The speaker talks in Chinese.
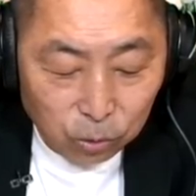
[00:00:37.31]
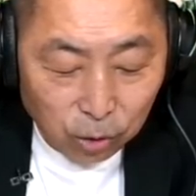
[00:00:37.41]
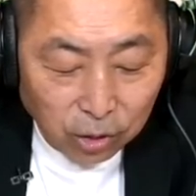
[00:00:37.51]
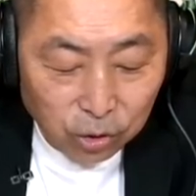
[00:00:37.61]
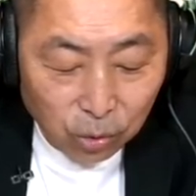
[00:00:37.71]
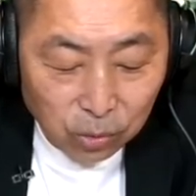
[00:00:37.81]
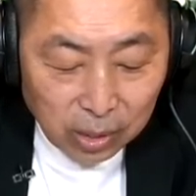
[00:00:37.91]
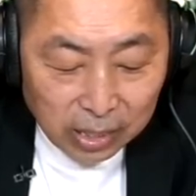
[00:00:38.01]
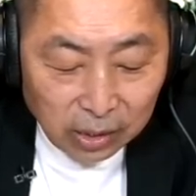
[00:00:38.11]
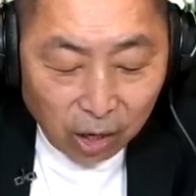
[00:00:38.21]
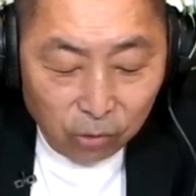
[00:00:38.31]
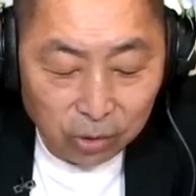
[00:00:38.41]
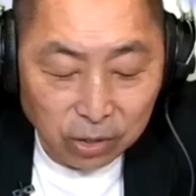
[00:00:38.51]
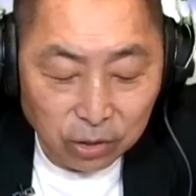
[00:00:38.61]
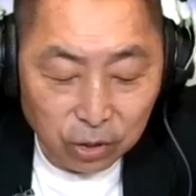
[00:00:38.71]
全球领导
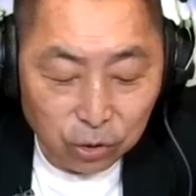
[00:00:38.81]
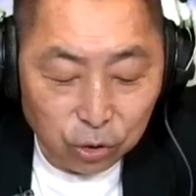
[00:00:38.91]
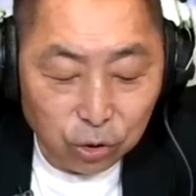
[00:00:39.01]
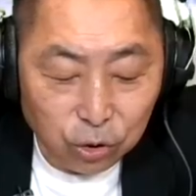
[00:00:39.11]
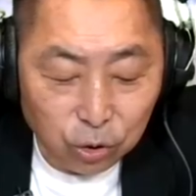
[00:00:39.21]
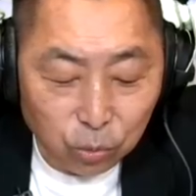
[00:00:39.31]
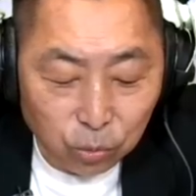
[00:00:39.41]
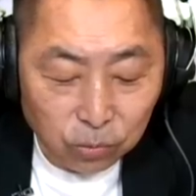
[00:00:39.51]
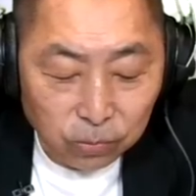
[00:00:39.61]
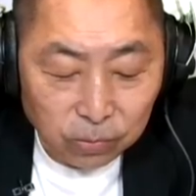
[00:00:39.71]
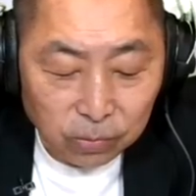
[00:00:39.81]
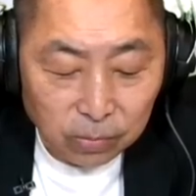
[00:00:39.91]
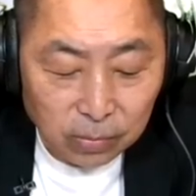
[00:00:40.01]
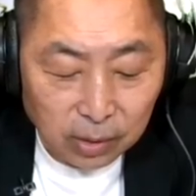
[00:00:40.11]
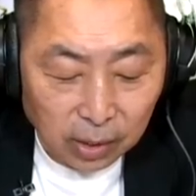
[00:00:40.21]
人的支持度
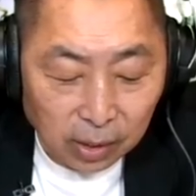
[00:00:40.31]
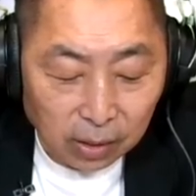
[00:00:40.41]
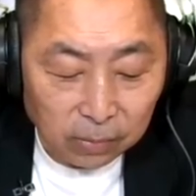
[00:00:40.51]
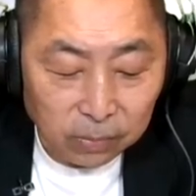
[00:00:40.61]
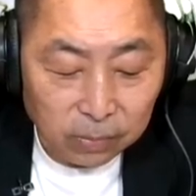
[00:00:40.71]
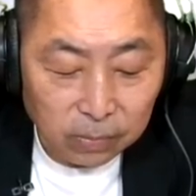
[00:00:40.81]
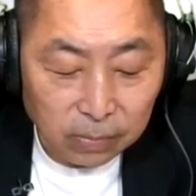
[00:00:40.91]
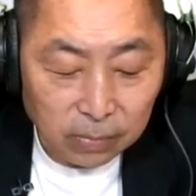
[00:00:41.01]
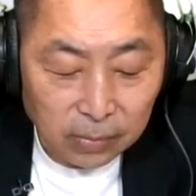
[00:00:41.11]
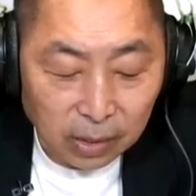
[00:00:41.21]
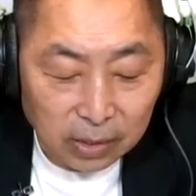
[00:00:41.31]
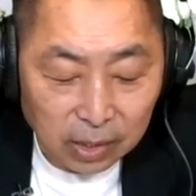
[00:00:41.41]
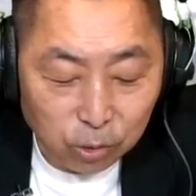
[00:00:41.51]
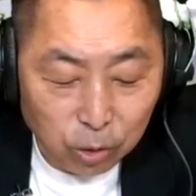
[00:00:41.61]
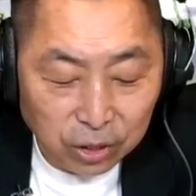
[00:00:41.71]
的的
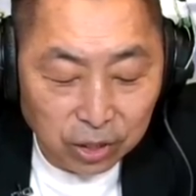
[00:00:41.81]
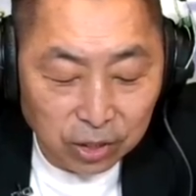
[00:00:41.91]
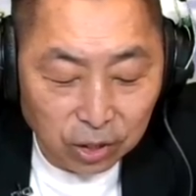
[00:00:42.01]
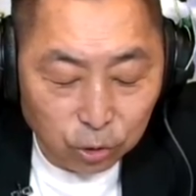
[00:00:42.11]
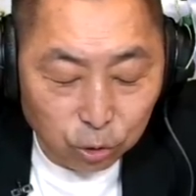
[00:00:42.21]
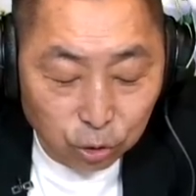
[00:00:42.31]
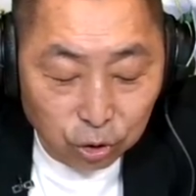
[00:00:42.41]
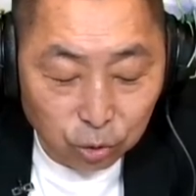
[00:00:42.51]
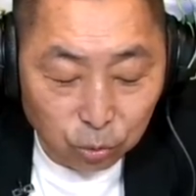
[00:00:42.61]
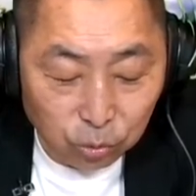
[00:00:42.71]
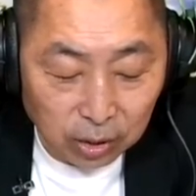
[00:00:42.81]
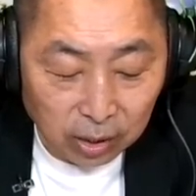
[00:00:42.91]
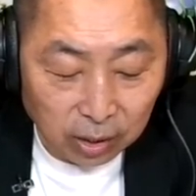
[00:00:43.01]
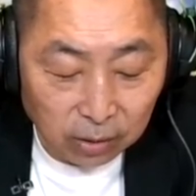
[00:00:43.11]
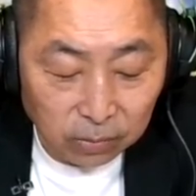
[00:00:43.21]
这个最新的支持度
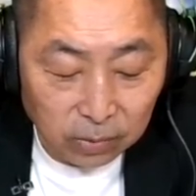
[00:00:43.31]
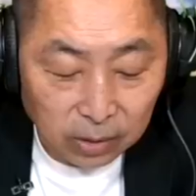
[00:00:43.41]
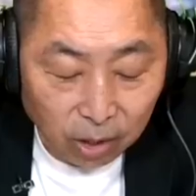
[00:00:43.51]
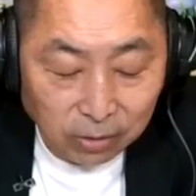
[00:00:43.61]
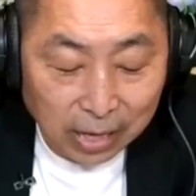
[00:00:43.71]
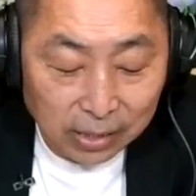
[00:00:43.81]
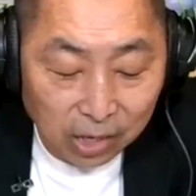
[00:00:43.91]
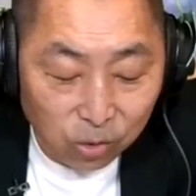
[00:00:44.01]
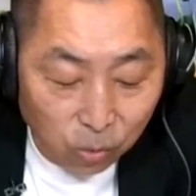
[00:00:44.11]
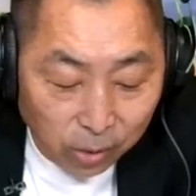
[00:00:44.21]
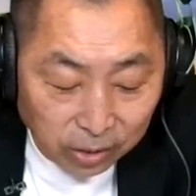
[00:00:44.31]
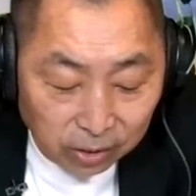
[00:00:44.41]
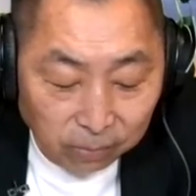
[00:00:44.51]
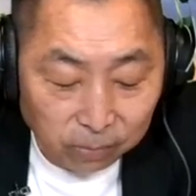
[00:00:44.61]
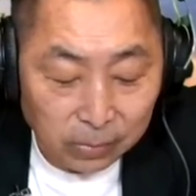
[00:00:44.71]
的调查跟会
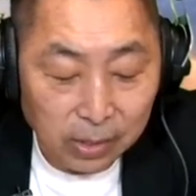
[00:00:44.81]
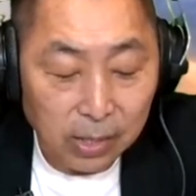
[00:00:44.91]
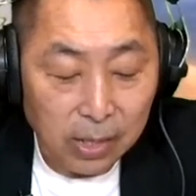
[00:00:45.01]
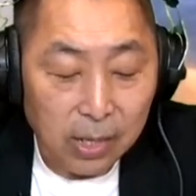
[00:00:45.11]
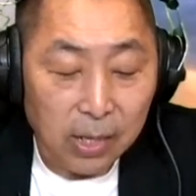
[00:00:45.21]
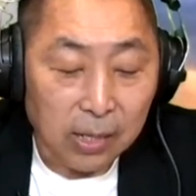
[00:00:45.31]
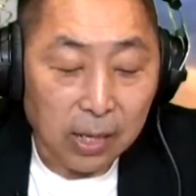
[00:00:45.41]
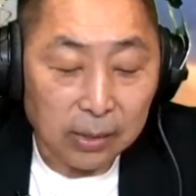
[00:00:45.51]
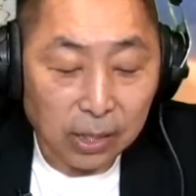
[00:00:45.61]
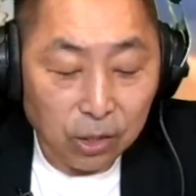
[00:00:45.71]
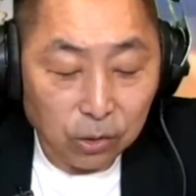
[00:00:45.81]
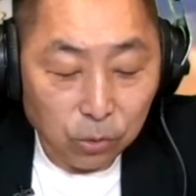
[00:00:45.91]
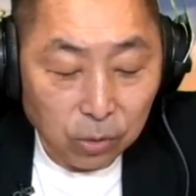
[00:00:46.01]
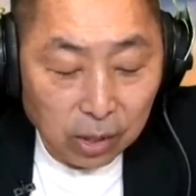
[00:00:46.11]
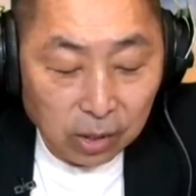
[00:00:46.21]
诊，那它叫
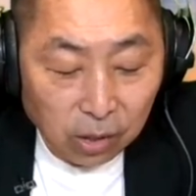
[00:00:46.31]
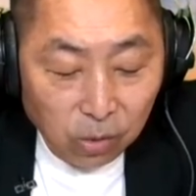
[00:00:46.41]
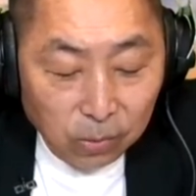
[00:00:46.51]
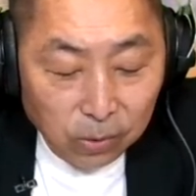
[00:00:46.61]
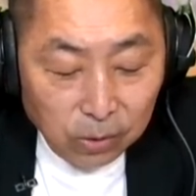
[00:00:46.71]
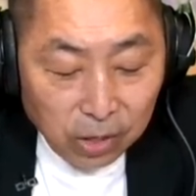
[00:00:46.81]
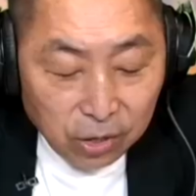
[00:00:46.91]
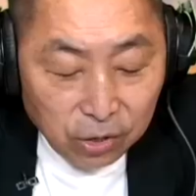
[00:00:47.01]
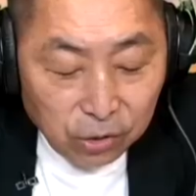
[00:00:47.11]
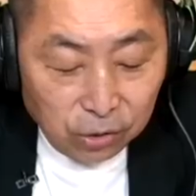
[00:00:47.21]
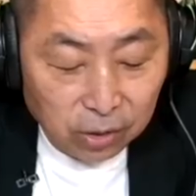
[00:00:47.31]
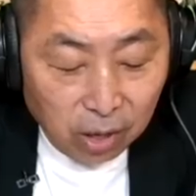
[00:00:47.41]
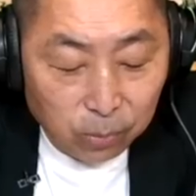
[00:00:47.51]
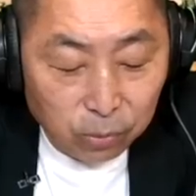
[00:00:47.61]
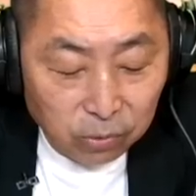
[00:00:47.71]
做呢 Global Leader
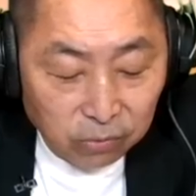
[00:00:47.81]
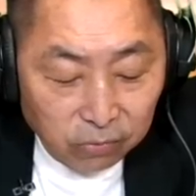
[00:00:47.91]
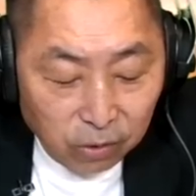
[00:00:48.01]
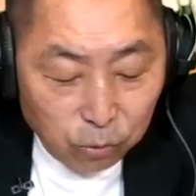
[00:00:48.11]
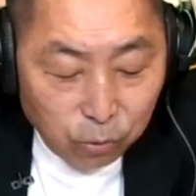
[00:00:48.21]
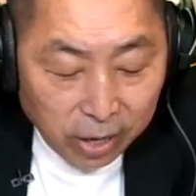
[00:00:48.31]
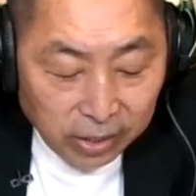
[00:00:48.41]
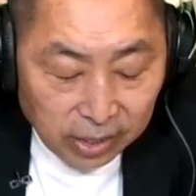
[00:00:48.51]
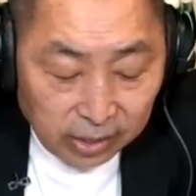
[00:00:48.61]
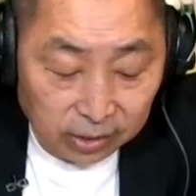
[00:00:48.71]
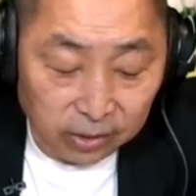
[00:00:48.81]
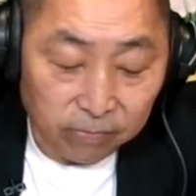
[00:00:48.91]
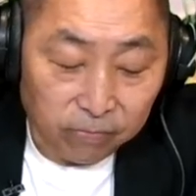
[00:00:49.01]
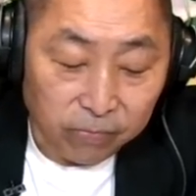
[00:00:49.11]
Approval Ratings。